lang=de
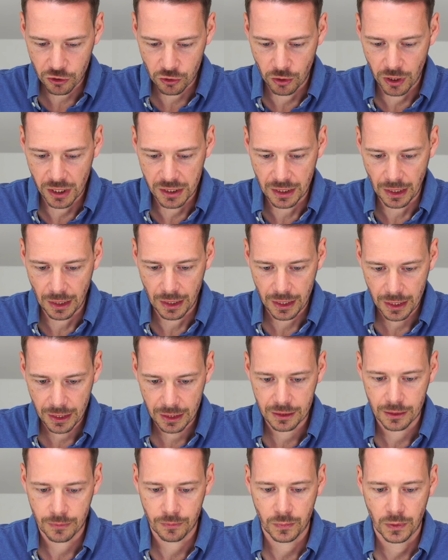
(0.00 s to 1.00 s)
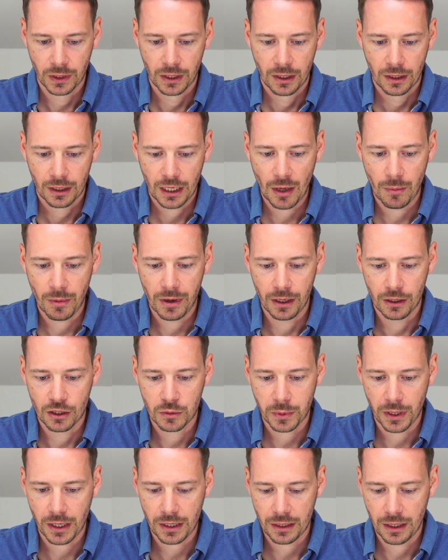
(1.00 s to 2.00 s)
ist schon hinterlegt, kann man
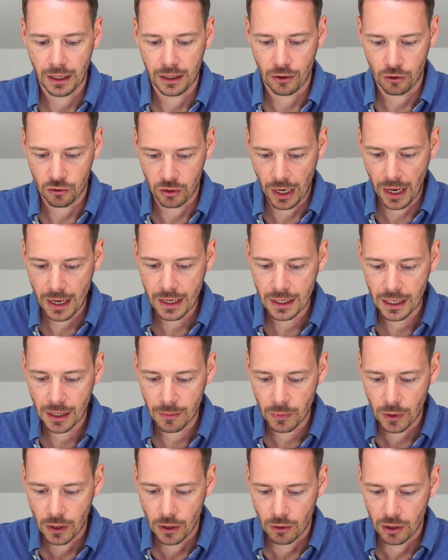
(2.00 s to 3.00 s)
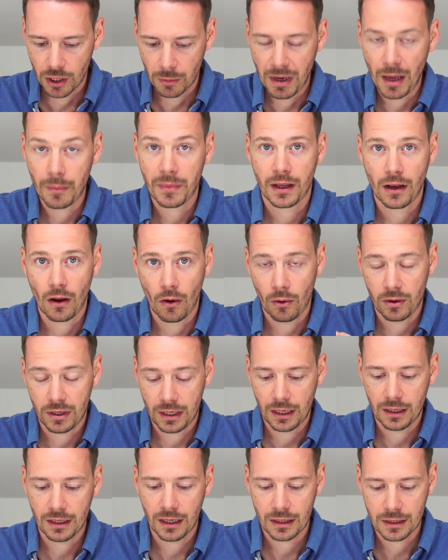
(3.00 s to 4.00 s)
entsprechend halt auch schon eingeben und die bleibt dann auch
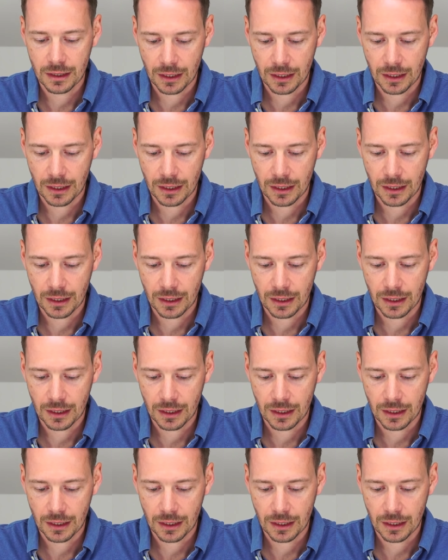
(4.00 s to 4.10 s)
dann da